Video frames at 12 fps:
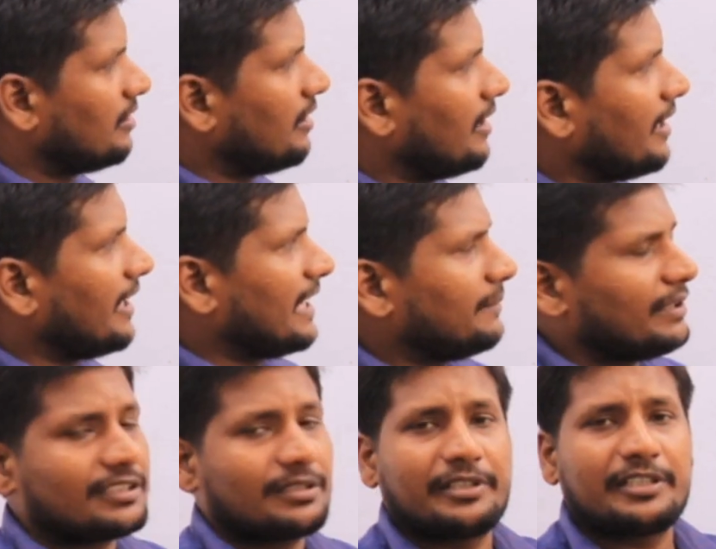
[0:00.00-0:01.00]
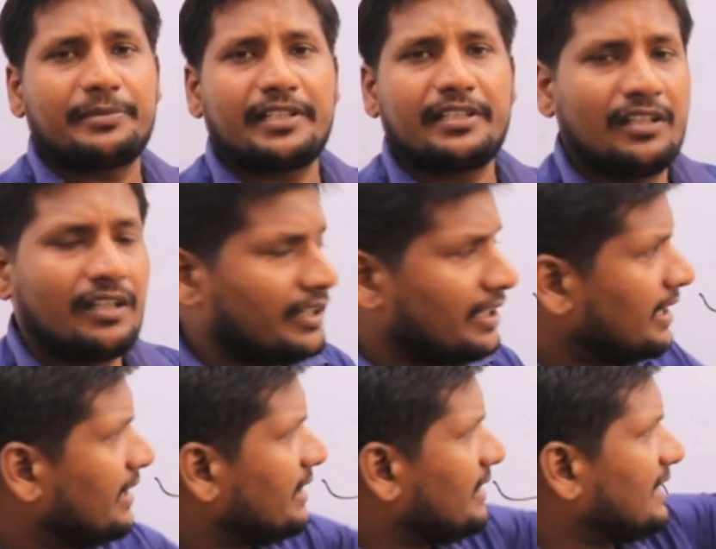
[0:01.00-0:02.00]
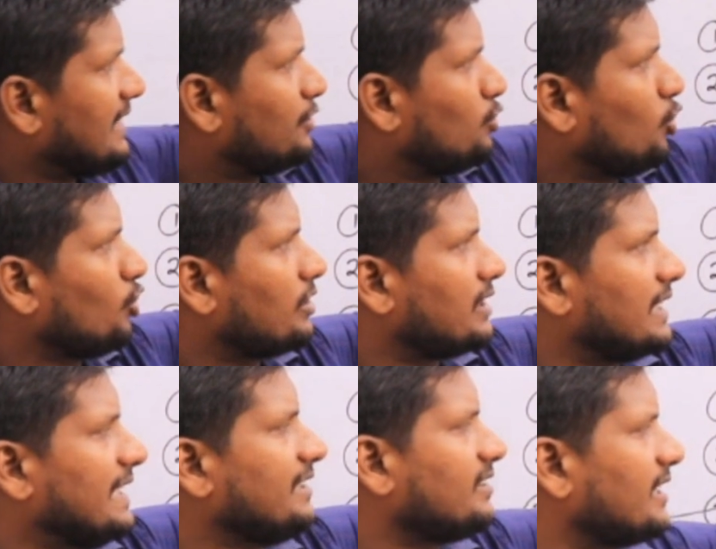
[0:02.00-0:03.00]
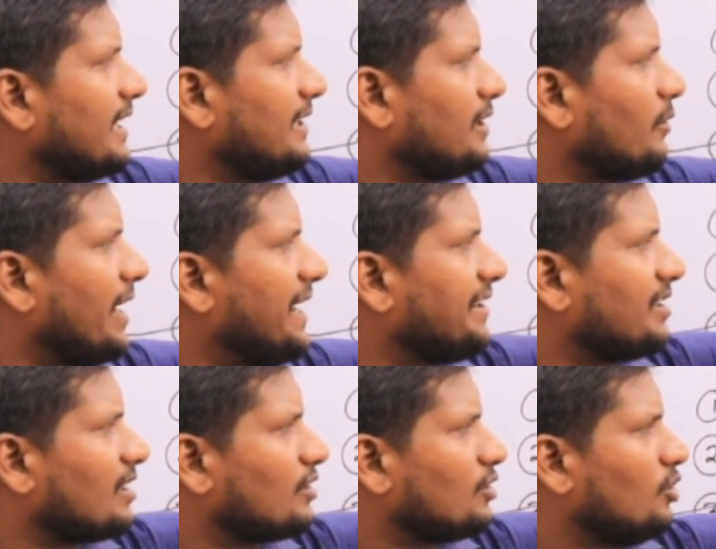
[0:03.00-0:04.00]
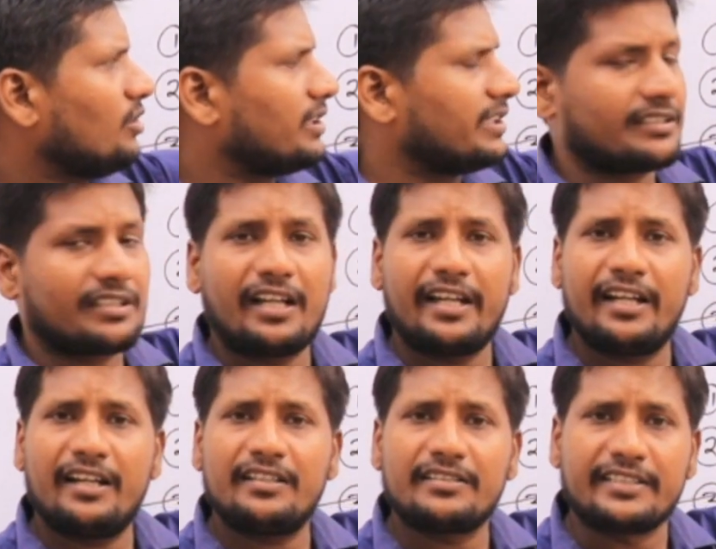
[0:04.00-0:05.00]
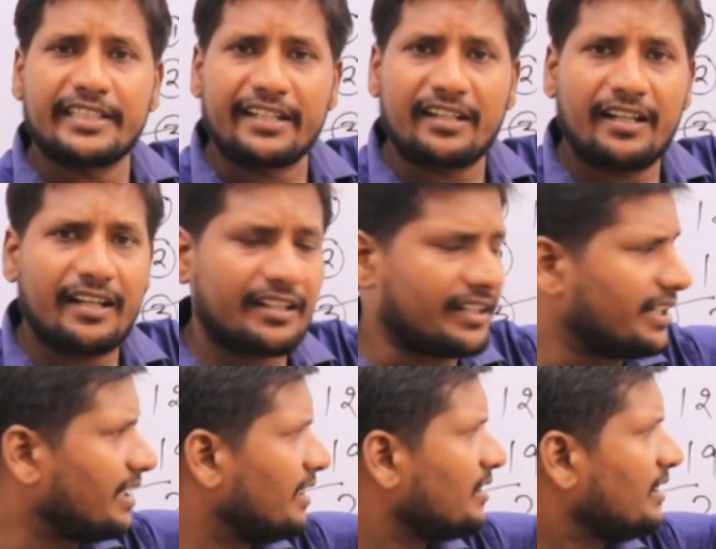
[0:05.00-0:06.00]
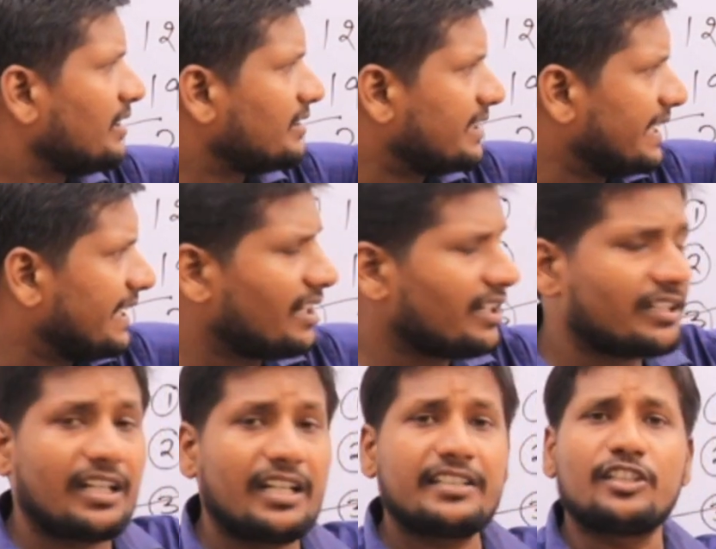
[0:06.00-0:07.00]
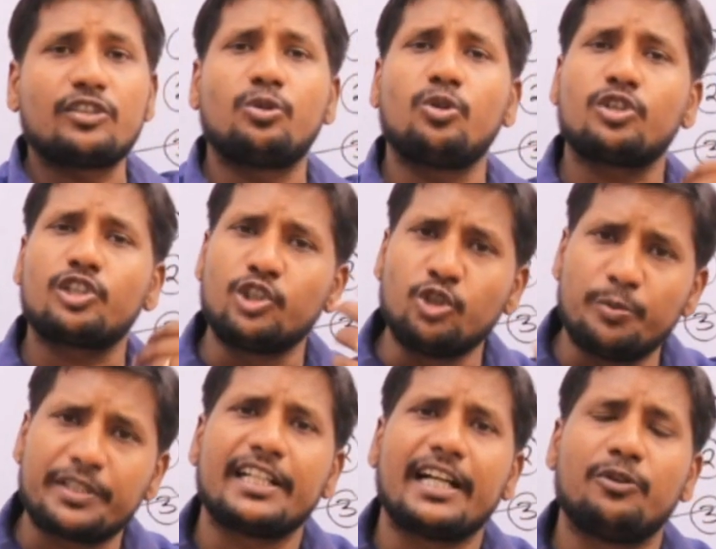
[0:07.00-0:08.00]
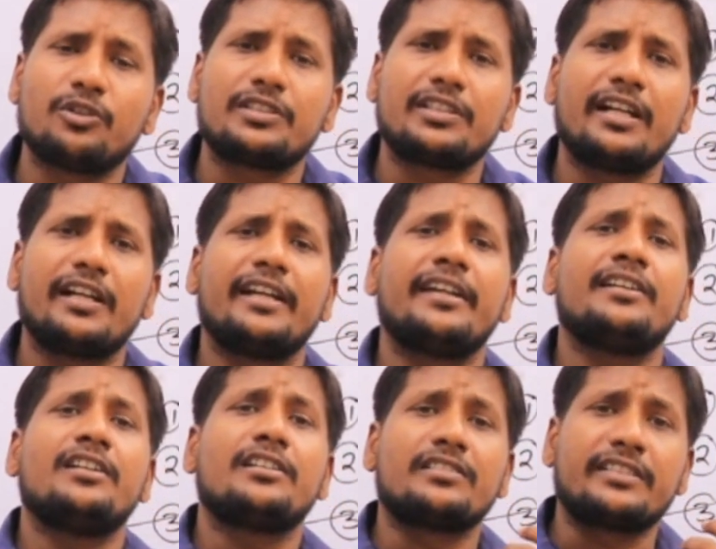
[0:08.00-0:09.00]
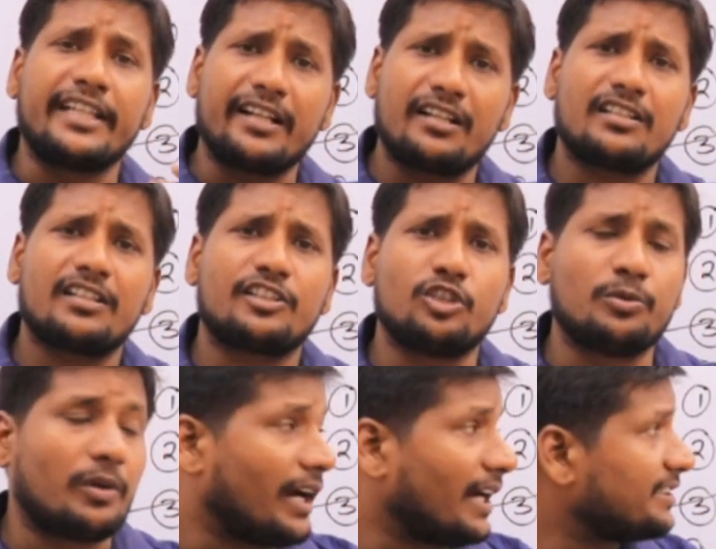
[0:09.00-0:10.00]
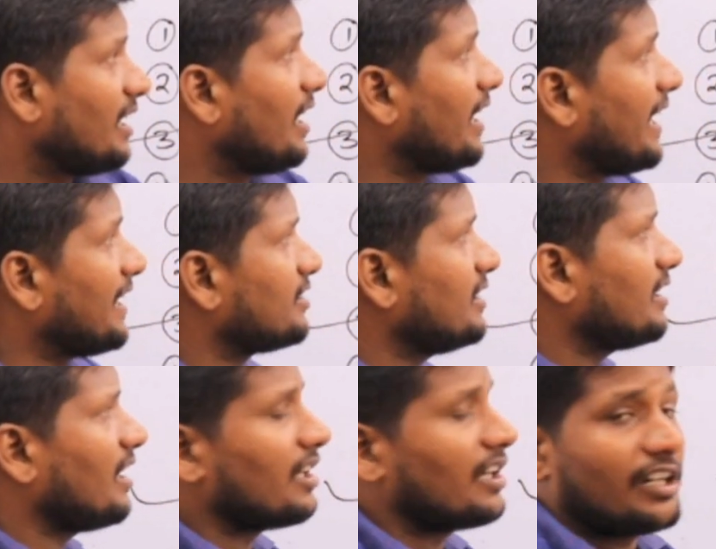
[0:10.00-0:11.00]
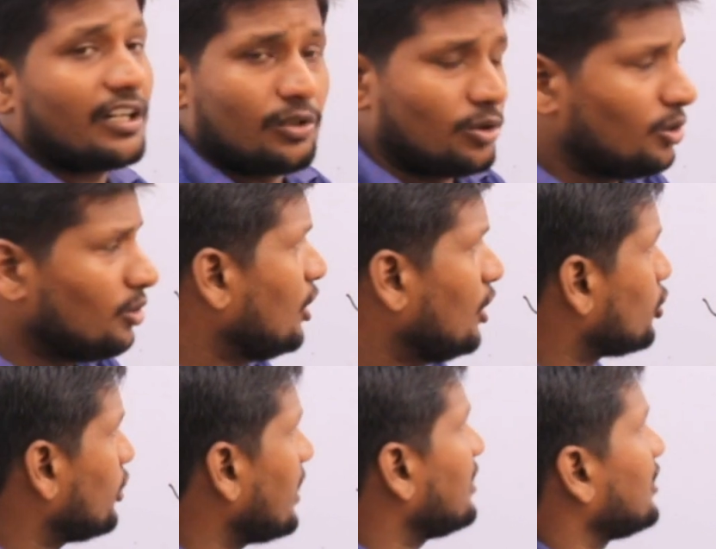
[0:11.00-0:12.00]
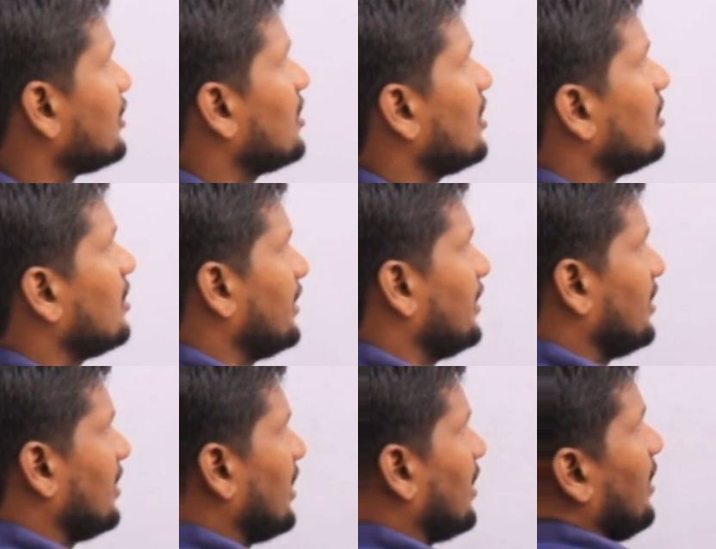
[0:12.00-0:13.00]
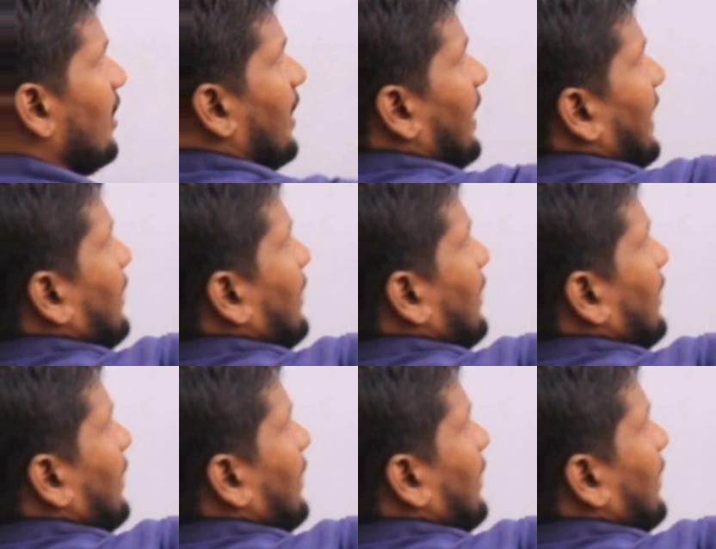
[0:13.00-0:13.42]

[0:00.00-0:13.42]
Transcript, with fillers: आई बात समझ में इसको तीन से डिवाइड कर दो कितना आया तेरह गया तेरह का देखो क्यूब क्या होता है तेरह का क्यूब अच्छा ऐसे अगर लगाना हो तो यार कितना कठिन है एक्स